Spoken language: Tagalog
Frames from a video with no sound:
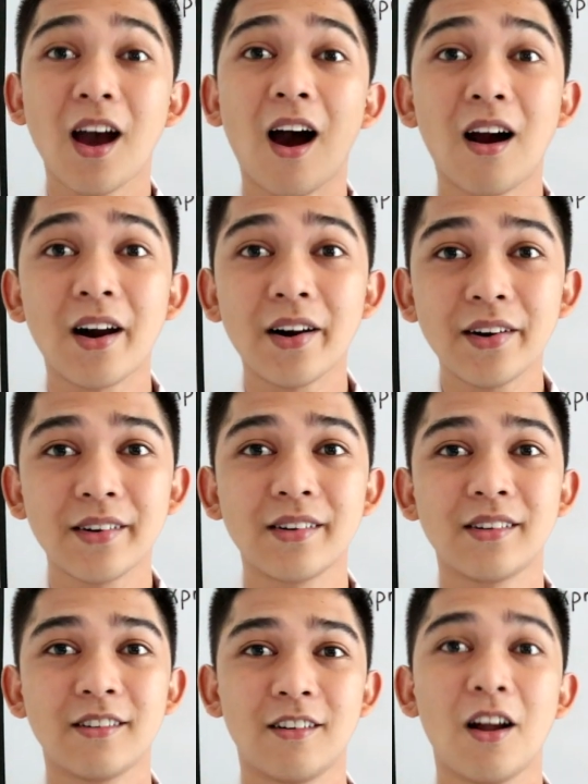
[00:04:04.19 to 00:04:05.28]
are
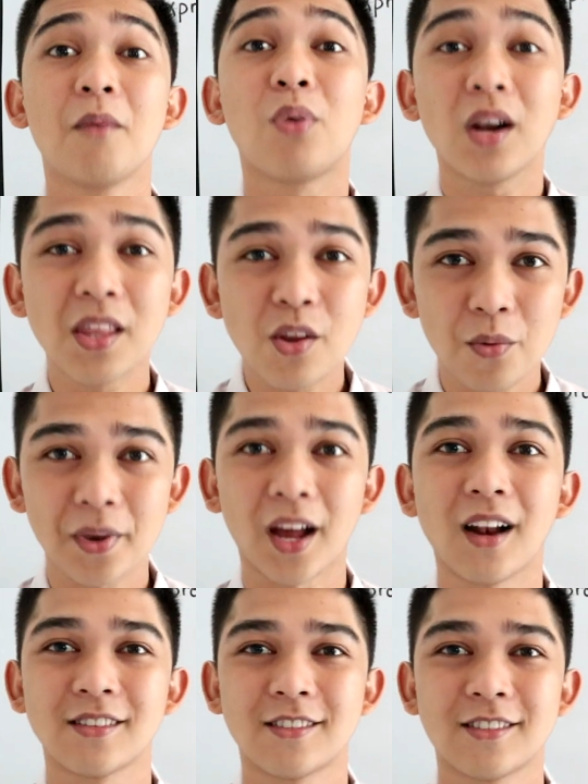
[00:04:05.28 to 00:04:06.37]

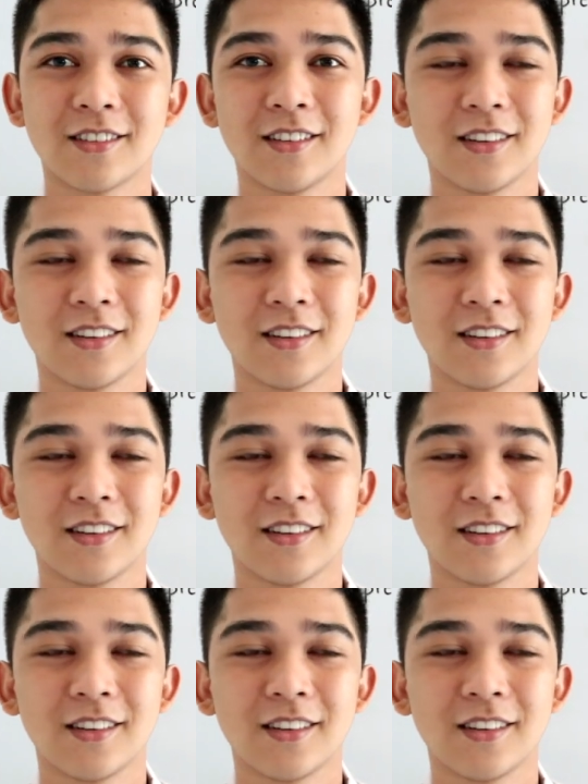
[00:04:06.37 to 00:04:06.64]
polynomials.